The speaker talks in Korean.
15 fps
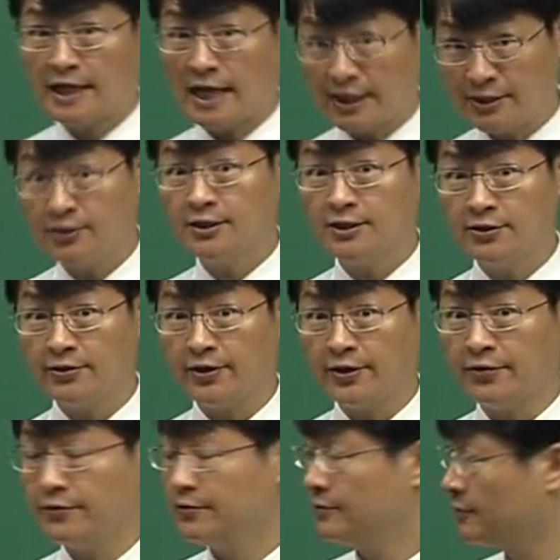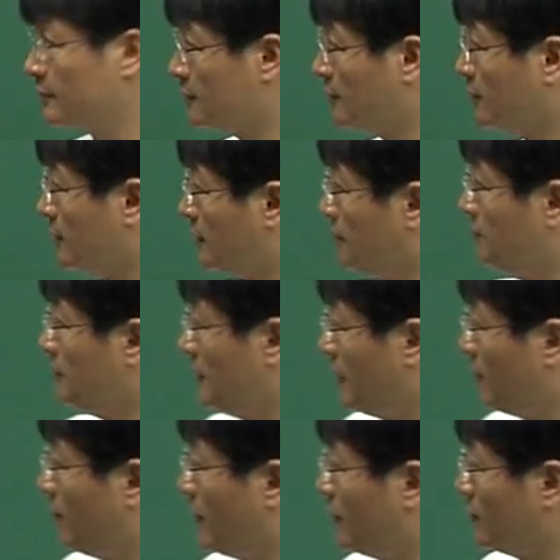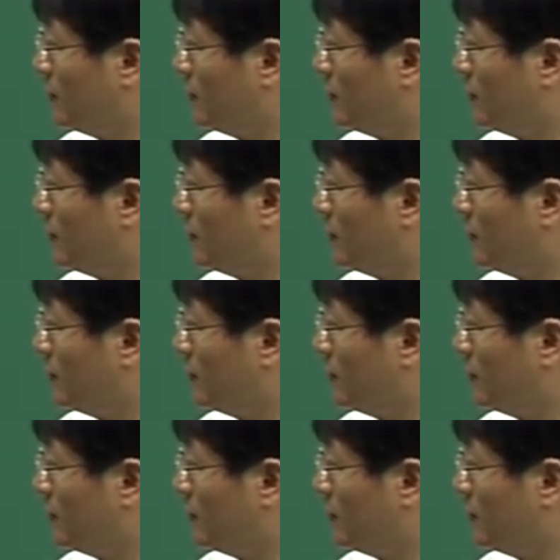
가격인 거예요. 그래서 금리에 관한